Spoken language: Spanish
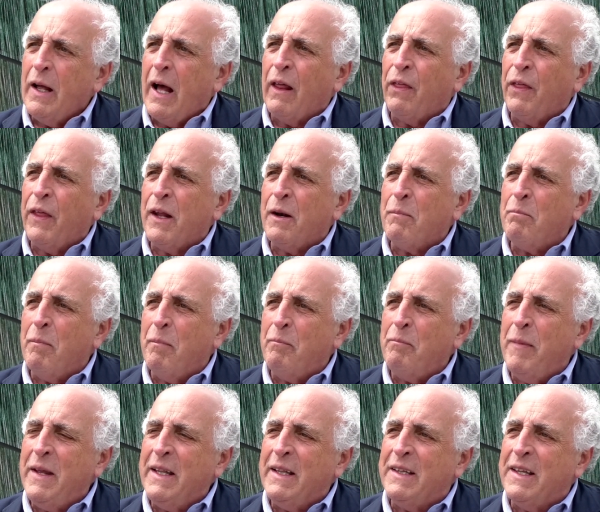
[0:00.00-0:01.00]
hacer
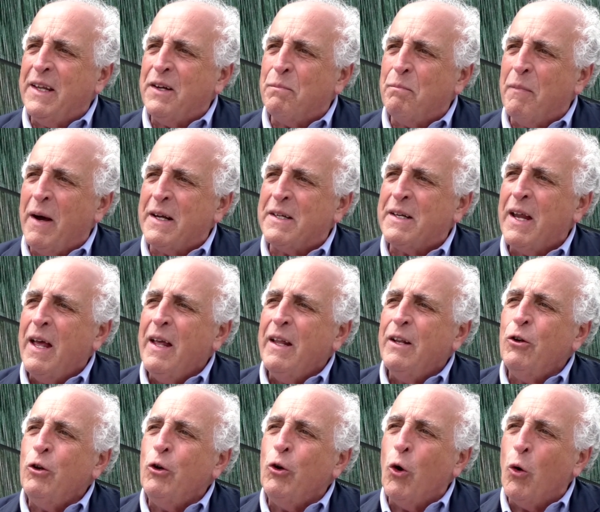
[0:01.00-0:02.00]
mentes más
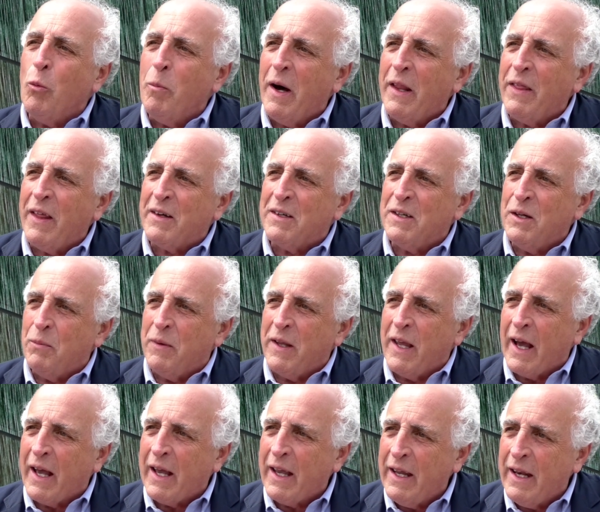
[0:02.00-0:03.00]
nómadas y
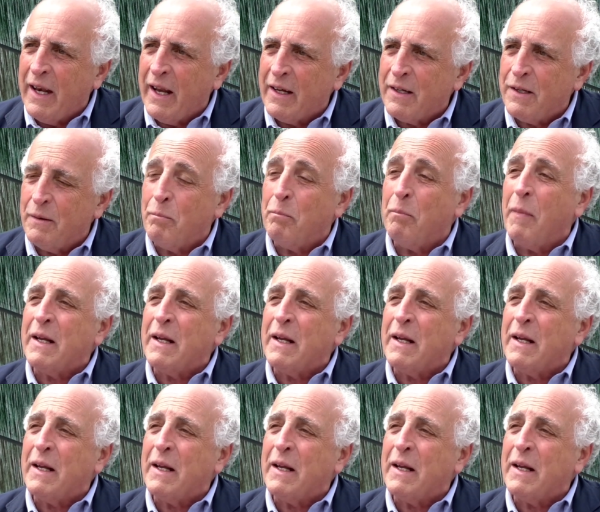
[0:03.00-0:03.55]
viajeras,